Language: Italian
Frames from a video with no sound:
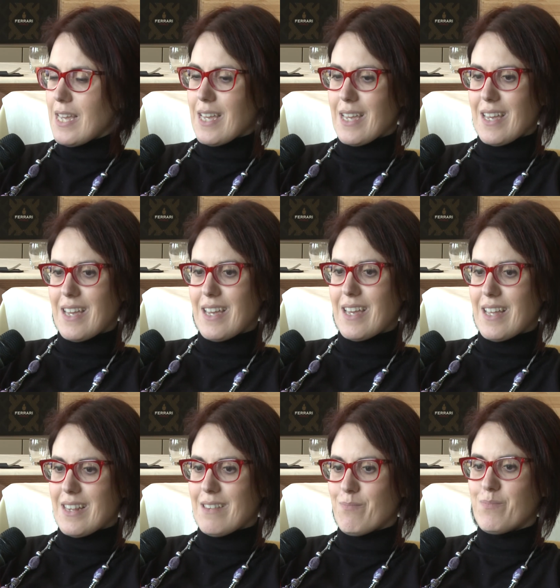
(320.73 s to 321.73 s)

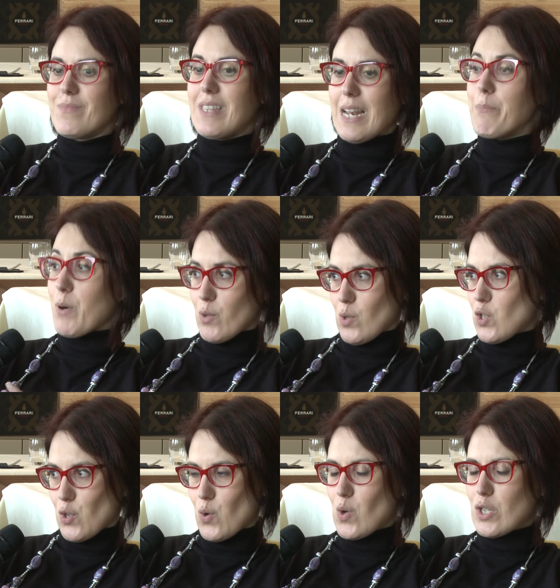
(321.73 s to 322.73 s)
eh, mm, del pronto
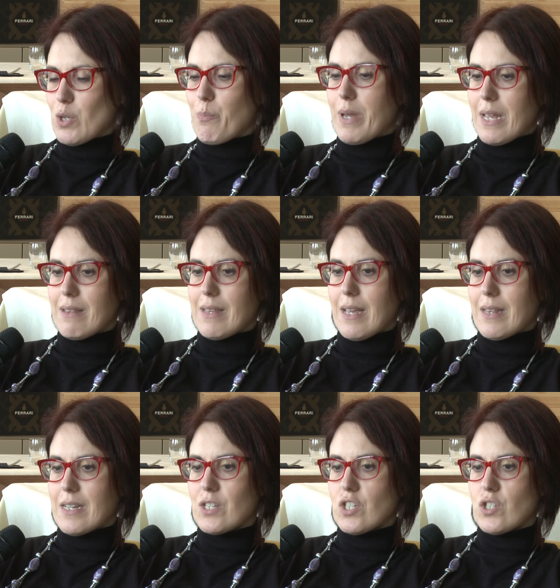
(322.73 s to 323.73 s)
soccorso per
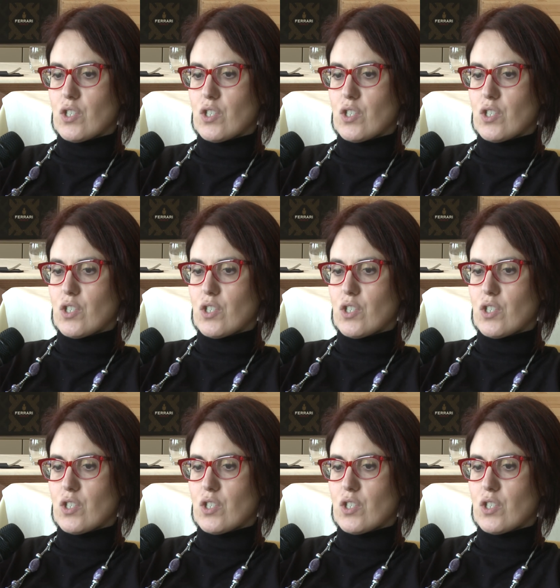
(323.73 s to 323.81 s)
intenderci,